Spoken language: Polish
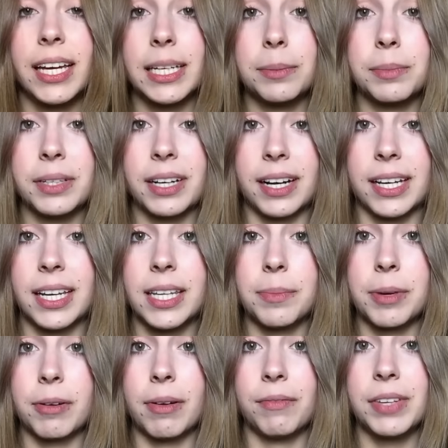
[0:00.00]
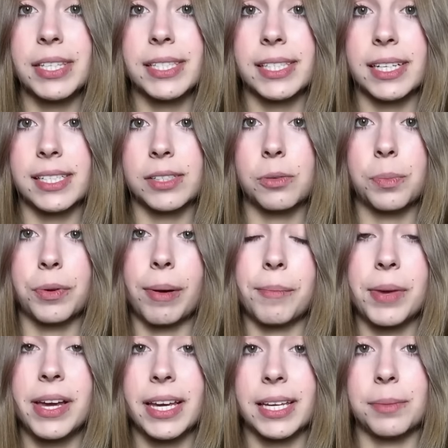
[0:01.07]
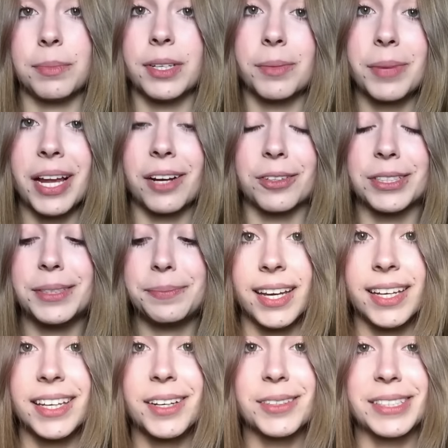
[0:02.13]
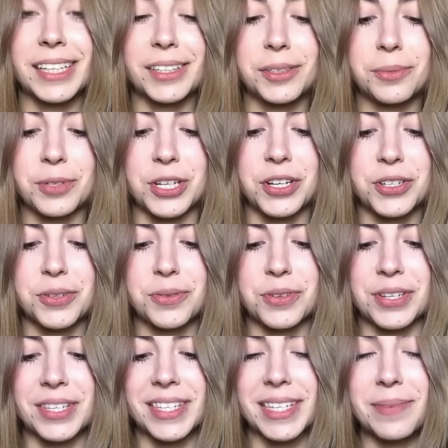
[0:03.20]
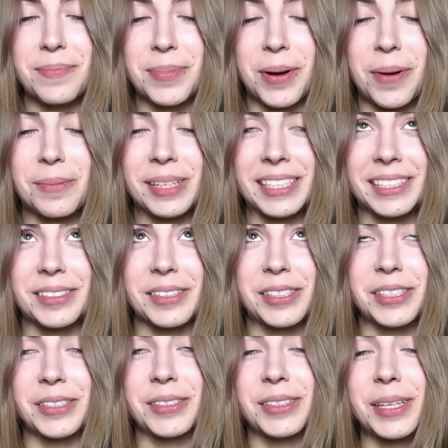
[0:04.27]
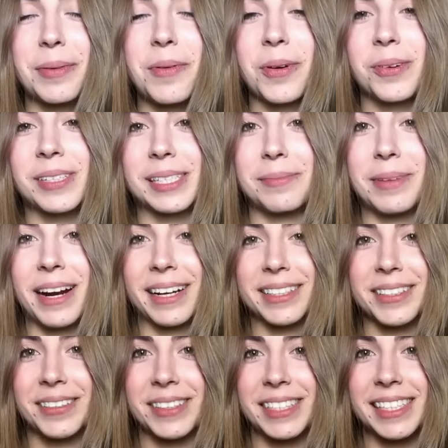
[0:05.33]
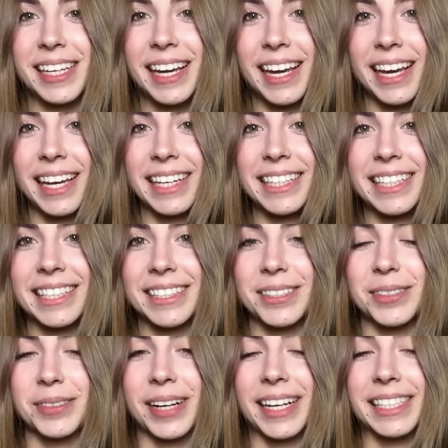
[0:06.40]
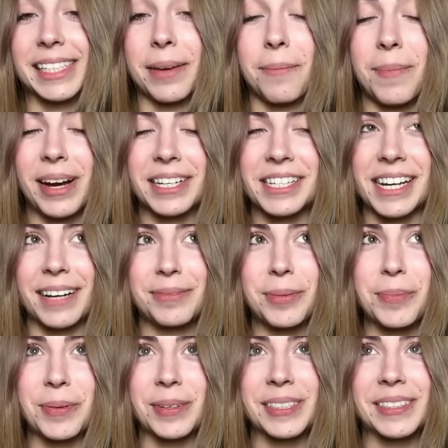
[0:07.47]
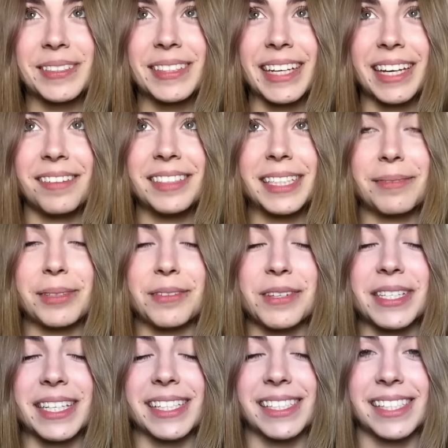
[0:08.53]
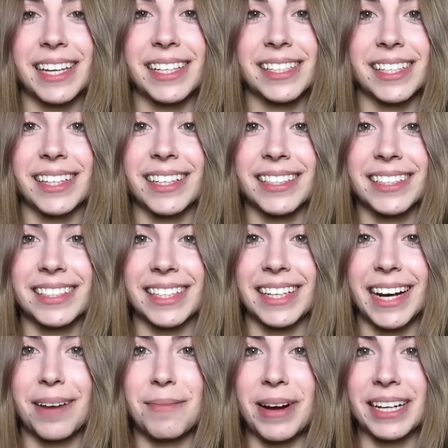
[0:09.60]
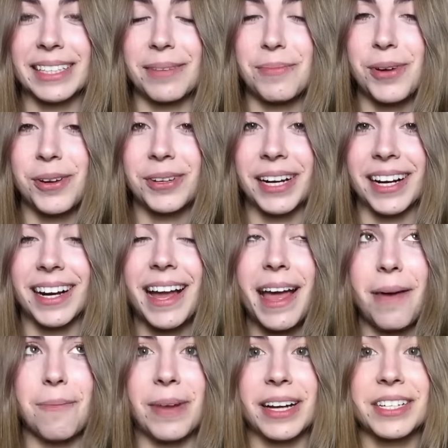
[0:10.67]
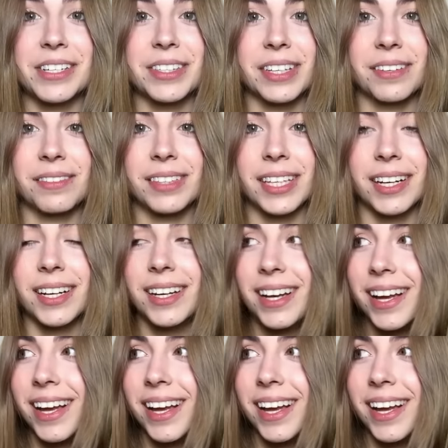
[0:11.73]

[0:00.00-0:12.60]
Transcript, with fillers: imbir, a ja nie miałam, więc teraz kupiłam imbir mielony. I ostatnią rzeczą sypką jest coś, czego nie mogło zabraknąć. Jest to, słuchajcie, macza. Po prostu, jak ja widziałam te wszystkie zdjęcia na Instagramach, na blogach maczy, to ja mówię tak